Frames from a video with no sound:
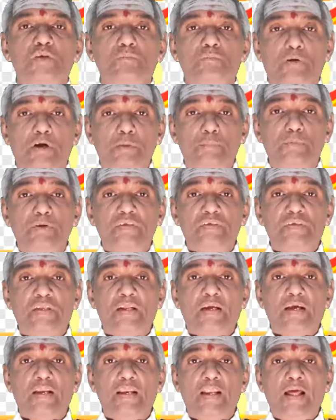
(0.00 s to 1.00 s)

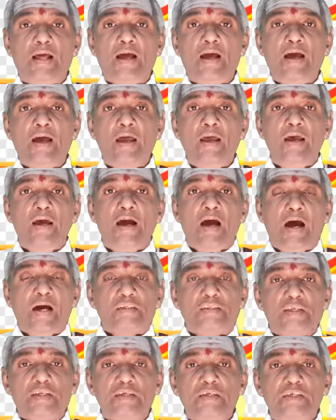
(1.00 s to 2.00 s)
పడిపోయేసరికల్లా
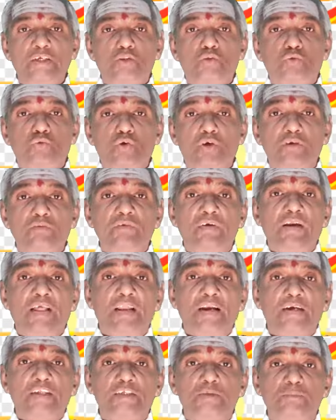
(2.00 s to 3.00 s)
అతన్ని ఎత్తుకొని
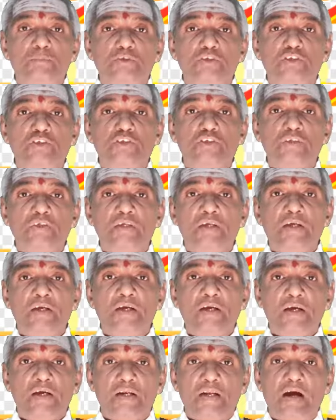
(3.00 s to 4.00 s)
వెళ్ళాలని చెప్పేసి
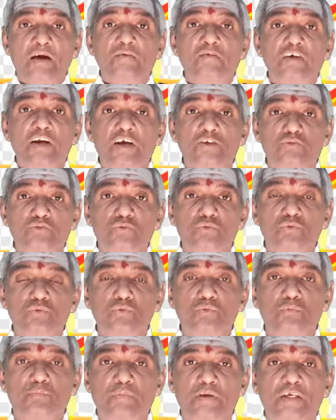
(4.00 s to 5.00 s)
రావణాసురుడు
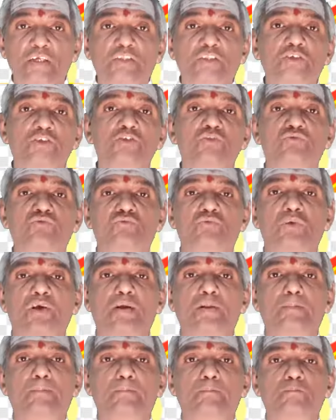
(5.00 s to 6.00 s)
ప్రయత్నం
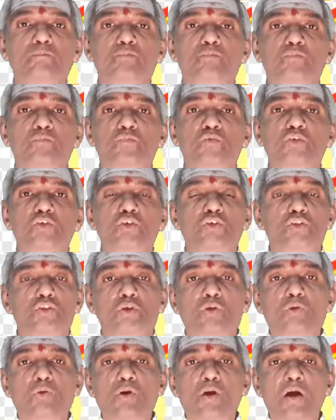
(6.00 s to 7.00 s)
చేస్తున్నాడు
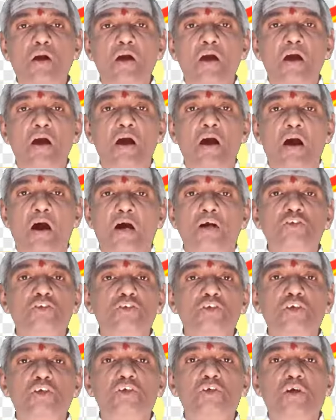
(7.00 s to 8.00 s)
ఇంతలో
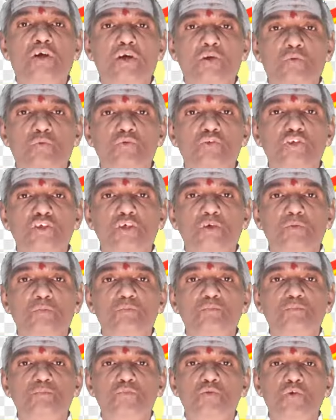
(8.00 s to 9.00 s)
ఆంజనేయుడు అక్కడికి వచ్చాడు
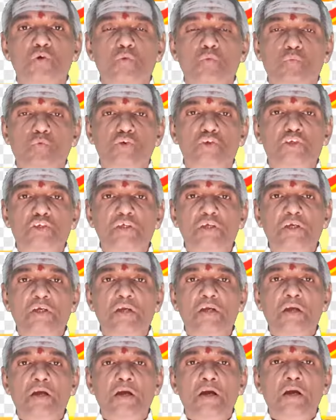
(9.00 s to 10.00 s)
వచ్చి
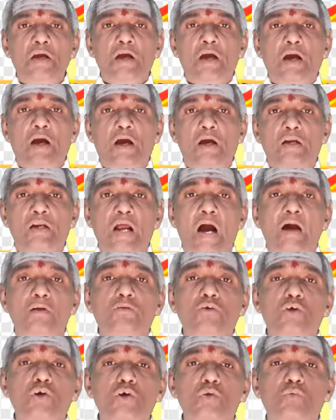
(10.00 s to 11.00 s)

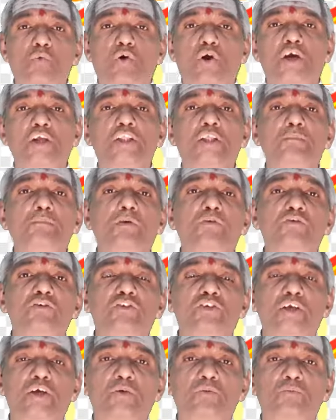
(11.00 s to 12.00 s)
రావణుని ఒక్క దెబ్బ
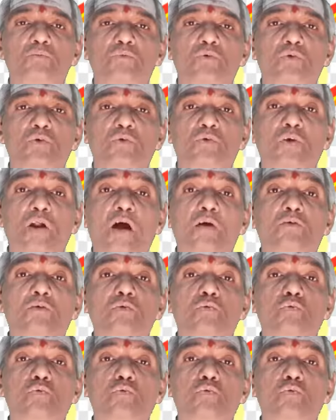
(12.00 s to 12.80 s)
వేశాడు రావణుడు